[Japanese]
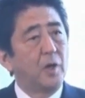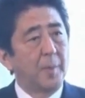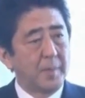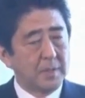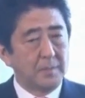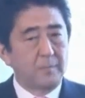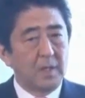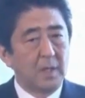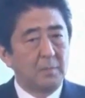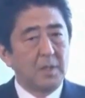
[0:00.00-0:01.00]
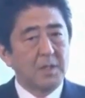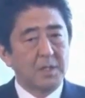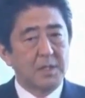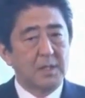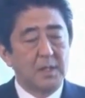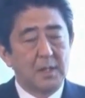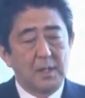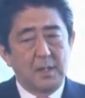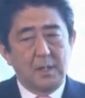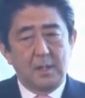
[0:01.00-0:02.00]
え思います、まあ、しか
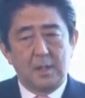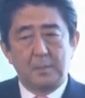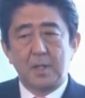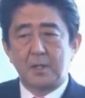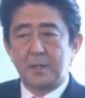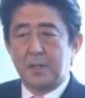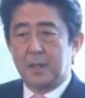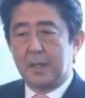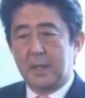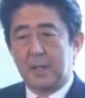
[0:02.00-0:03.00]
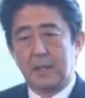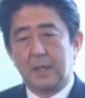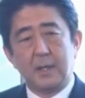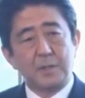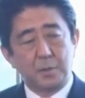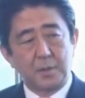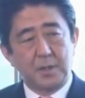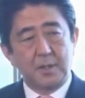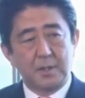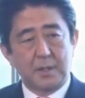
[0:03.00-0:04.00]
し、えーまあ、野心的な
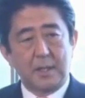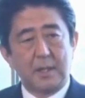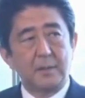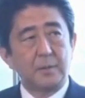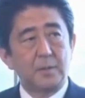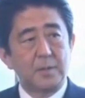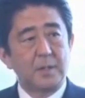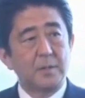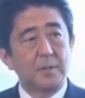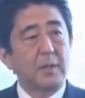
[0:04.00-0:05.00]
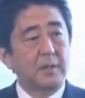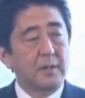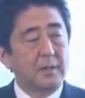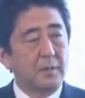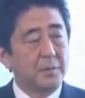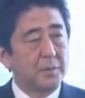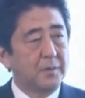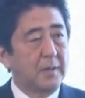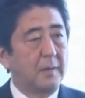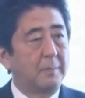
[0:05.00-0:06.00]
挑戦ですから当然そう簡単
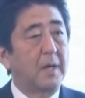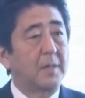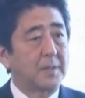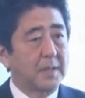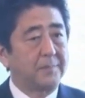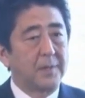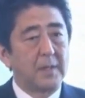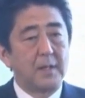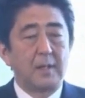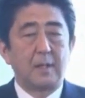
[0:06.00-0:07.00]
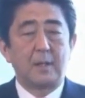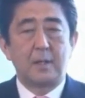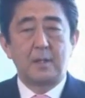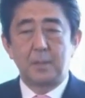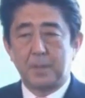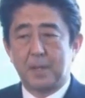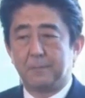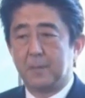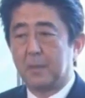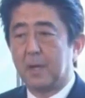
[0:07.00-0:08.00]
なことでは、あ、ありません、えー、
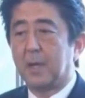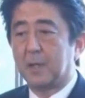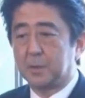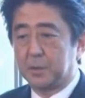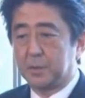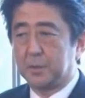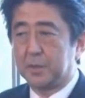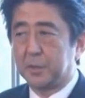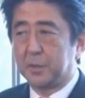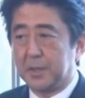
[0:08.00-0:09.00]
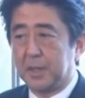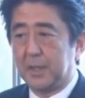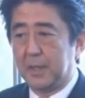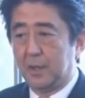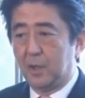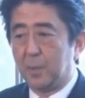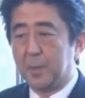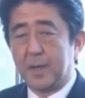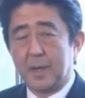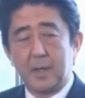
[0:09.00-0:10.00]
先般、まあ、ハーグにおいて
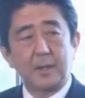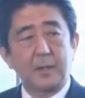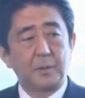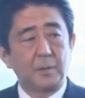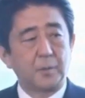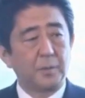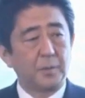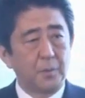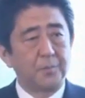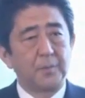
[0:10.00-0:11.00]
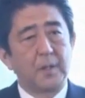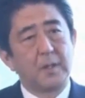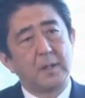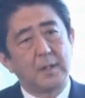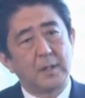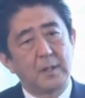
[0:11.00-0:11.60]
オバマ大統領と